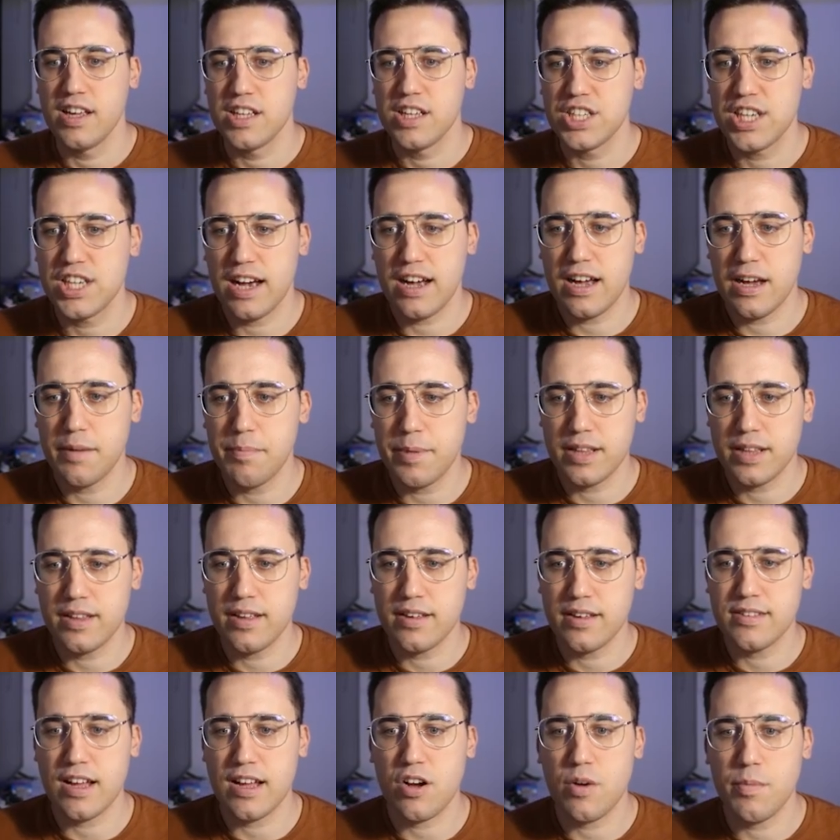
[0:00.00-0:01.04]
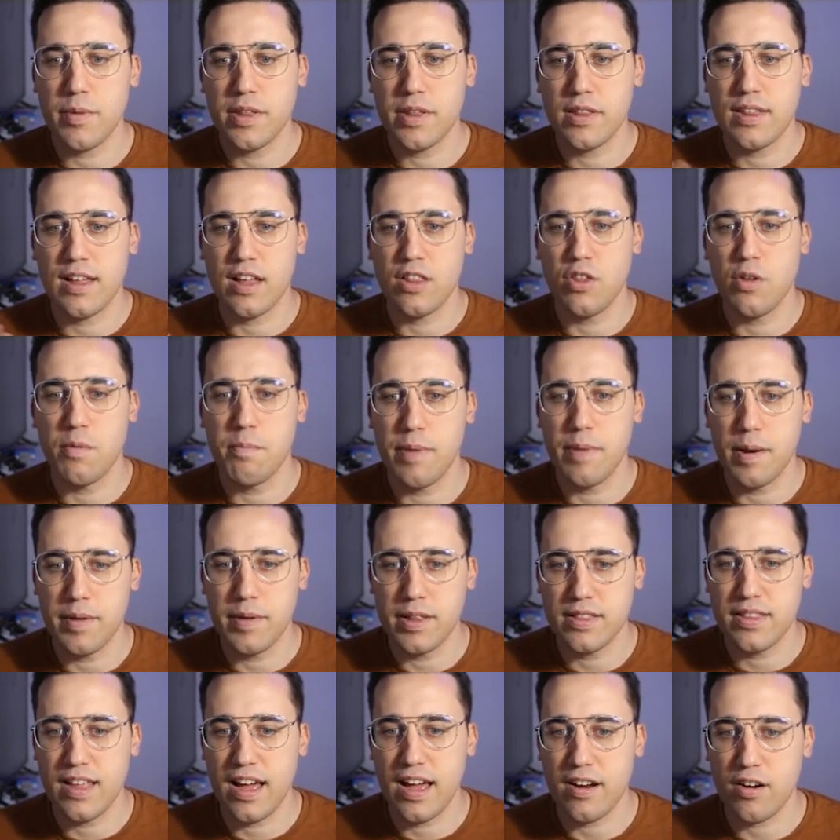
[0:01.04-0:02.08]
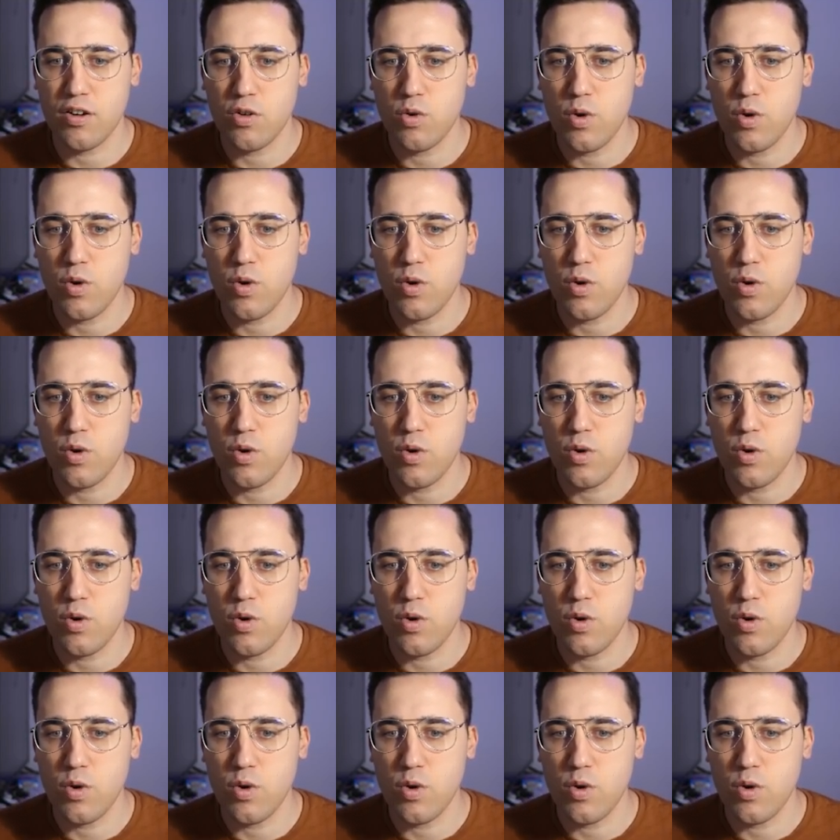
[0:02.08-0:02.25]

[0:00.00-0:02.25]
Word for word: ChatGPT está comenzando a implementar